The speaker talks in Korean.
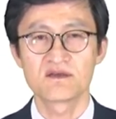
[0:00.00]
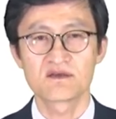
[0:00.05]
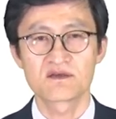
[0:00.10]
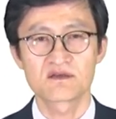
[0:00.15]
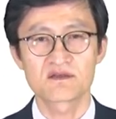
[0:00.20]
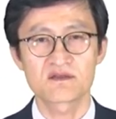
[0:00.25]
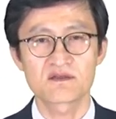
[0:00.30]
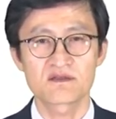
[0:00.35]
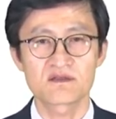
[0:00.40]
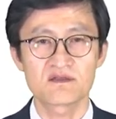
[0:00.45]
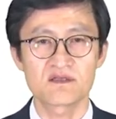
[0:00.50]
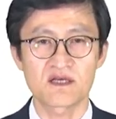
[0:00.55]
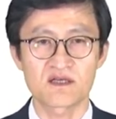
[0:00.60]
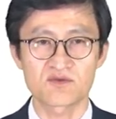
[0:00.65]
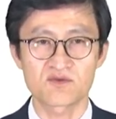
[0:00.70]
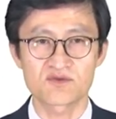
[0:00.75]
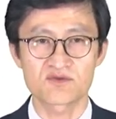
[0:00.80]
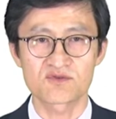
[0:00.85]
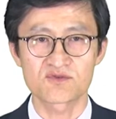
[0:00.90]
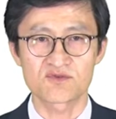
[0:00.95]
그
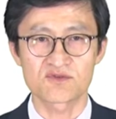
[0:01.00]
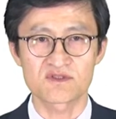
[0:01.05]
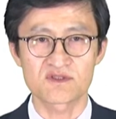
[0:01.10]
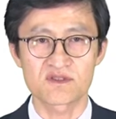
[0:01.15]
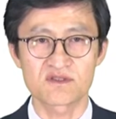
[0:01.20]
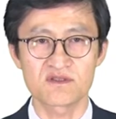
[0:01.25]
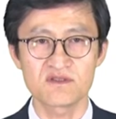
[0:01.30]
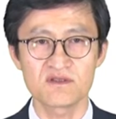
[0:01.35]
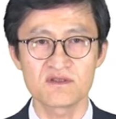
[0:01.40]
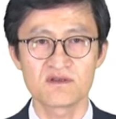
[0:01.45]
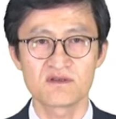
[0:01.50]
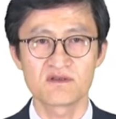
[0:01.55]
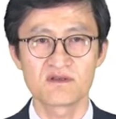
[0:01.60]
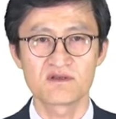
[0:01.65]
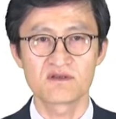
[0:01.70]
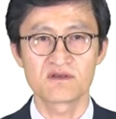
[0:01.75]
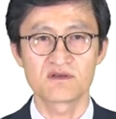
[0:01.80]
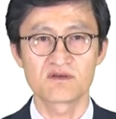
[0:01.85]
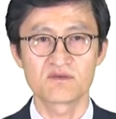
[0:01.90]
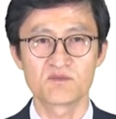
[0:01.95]
양도소득세를
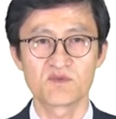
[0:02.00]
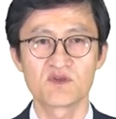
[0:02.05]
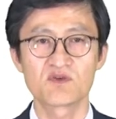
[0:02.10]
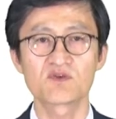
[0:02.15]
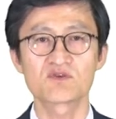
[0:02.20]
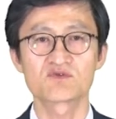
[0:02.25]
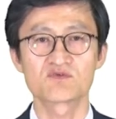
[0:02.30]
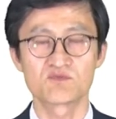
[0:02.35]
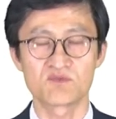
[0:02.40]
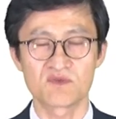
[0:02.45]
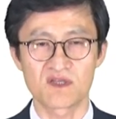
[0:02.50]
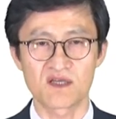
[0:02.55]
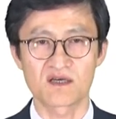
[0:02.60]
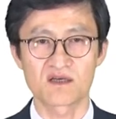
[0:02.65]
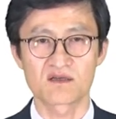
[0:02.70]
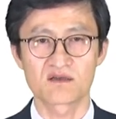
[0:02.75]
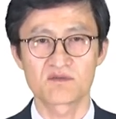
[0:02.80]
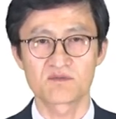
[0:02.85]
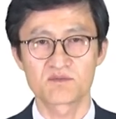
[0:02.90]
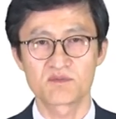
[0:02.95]
미뤄줍니다.
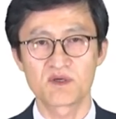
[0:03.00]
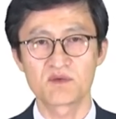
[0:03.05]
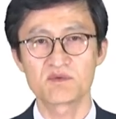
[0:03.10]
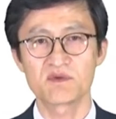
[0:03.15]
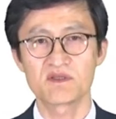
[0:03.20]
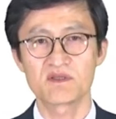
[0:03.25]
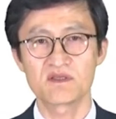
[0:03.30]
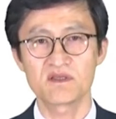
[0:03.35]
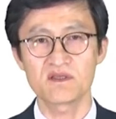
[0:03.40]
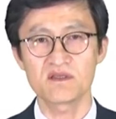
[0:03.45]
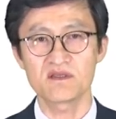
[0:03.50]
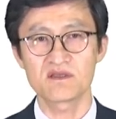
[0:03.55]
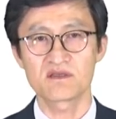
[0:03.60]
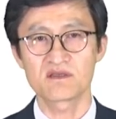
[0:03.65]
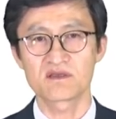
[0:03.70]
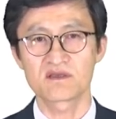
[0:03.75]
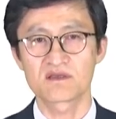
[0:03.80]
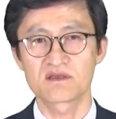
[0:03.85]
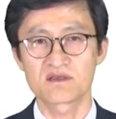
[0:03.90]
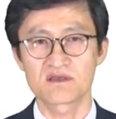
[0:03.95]
법인이
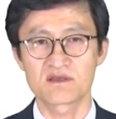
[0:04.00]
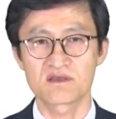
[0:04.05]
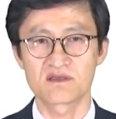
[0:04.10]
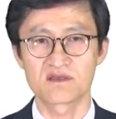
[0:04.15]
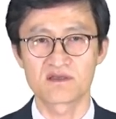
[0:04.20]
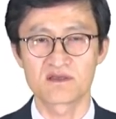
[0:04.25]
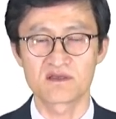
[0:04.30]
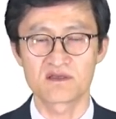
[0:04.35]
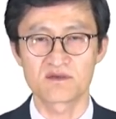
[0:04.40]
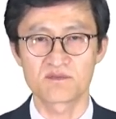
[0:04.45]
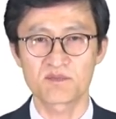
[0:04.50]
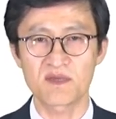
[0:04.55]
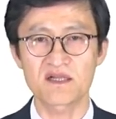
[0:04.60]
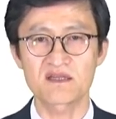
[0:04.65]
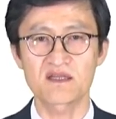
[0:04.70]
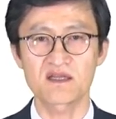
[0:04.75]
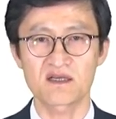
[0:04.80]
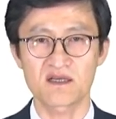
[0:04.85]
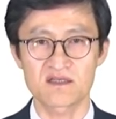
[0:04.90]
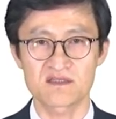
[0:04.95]
에, 예, 팔
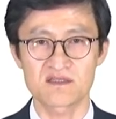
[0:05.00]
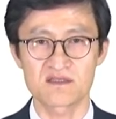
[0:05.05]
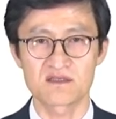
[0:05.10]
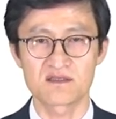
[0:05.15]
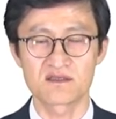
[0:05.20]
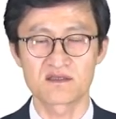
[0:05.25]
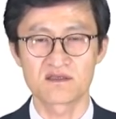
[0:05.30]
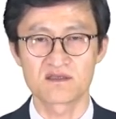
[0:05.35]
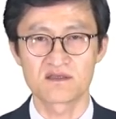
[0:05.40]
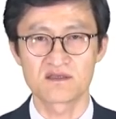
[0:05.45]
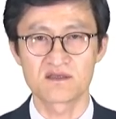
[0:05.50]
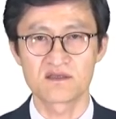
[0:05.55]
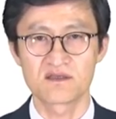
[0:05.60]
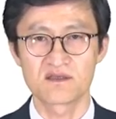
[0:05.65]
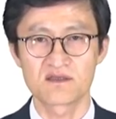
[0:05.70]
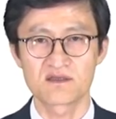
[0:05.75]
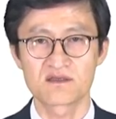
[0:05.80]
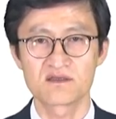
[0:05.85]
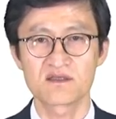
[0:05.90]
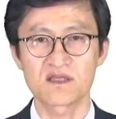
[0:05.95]
때까지
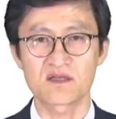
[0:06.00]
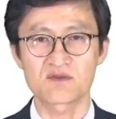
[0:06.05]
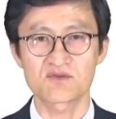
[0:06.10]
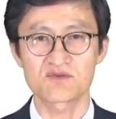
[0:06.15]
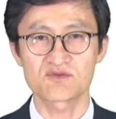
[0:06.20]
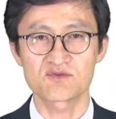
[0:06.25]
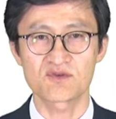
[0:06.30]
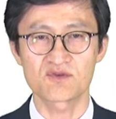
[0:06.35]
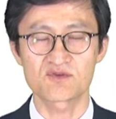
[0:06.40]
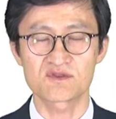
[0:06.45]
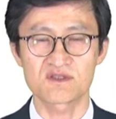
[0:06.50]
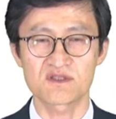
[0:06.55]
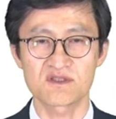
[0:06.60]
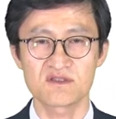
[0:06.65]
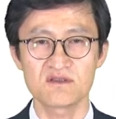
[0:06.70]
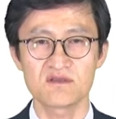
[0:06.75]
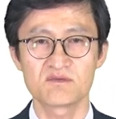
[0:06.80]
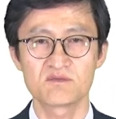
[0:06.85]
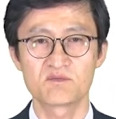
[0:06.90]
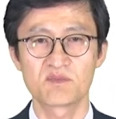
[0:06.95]
그
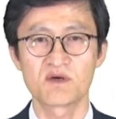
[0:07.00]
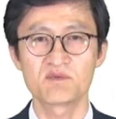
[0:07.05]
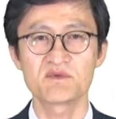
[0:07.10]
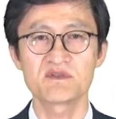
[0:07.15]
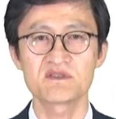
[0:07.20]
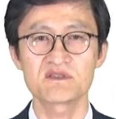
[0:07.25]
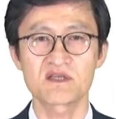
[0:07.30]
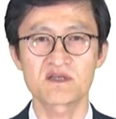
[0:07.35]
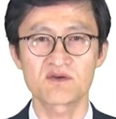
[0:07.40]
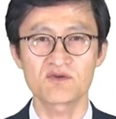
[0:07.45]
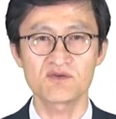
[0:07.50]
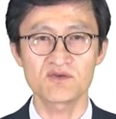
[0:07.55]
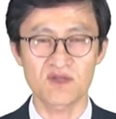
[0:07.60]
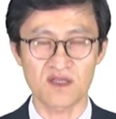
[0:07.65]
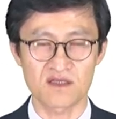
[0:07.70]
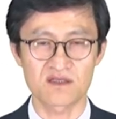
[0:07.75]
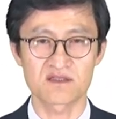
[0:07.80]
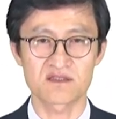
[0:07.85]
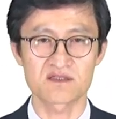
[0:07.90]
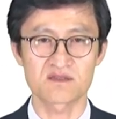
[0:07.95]
양도소득세를 법인세로
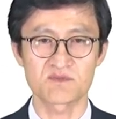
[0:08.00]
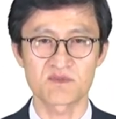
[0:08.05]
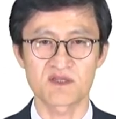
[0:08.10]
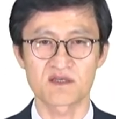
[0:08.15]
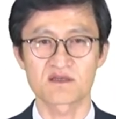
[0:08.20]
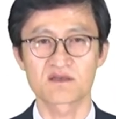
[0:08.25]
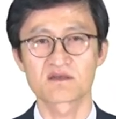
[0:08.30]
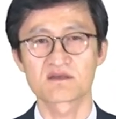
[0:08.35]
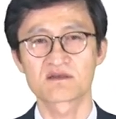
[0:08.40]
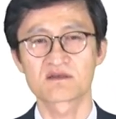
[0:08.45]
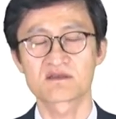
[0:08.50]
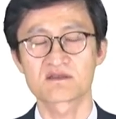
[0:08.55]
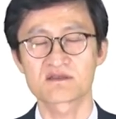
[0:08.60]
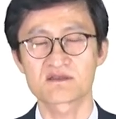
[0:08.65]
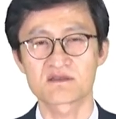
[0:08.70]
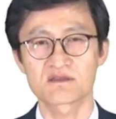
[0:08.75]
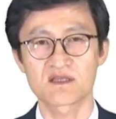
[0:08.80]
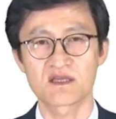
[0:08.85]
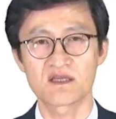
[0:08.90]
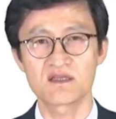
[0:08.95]
내는 것입니다.
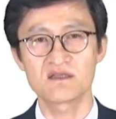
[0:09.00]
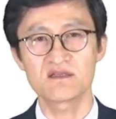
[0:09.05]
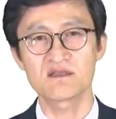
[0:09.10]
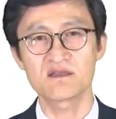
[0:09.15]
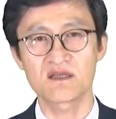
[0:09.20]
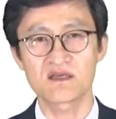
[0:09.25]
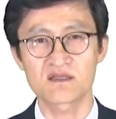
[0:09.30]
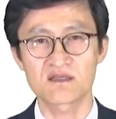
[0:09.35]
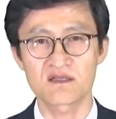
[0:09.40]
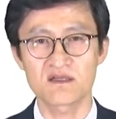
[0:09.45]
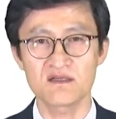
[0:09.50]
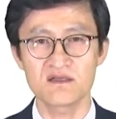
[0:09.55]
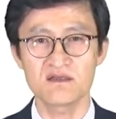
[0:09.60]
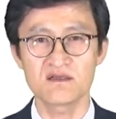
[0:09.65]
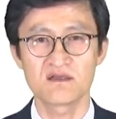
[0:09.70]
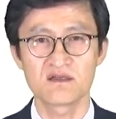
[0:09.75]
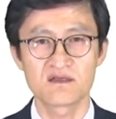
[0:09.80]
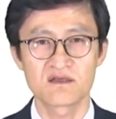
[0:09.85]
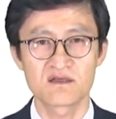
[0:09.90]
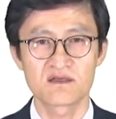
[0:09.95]
그래서 개인이 내야 될
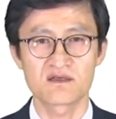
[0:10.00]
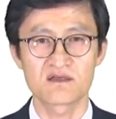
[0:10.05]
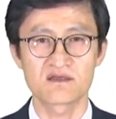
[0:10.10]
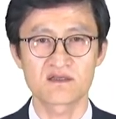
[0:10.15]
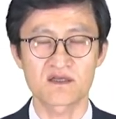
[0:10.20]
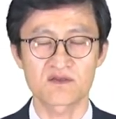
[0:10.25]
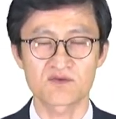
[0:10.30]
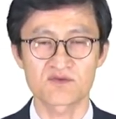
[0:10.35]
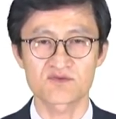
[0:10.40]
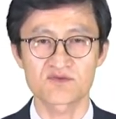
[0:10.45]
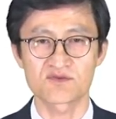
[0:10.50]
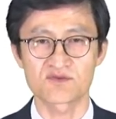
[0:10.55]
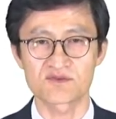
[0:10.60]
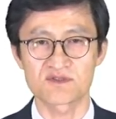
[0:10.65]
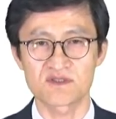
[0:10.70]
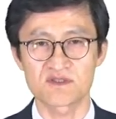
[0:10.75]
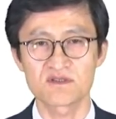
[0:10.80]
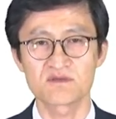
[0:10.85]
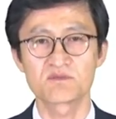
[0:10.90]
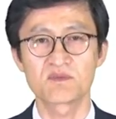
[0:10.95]
어,
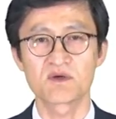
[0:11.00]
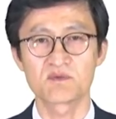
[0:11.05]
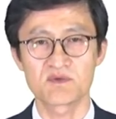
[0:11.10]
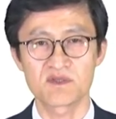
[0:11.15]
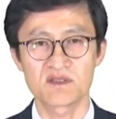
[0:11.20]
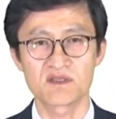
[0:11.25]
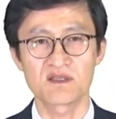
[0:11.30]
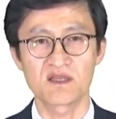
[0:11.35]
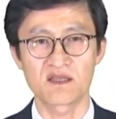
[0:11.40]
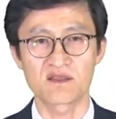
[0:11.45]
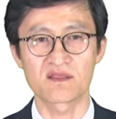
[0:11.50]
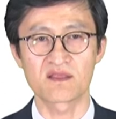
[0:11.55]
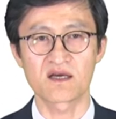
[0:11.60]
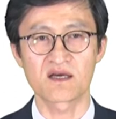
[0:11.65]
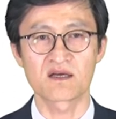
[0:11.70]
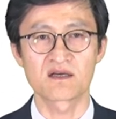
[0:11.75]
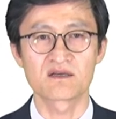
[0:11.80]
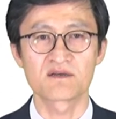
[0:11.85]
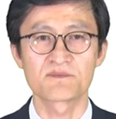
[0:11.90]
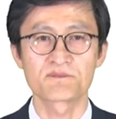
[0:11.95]
양도소득세를 법인이 낸다.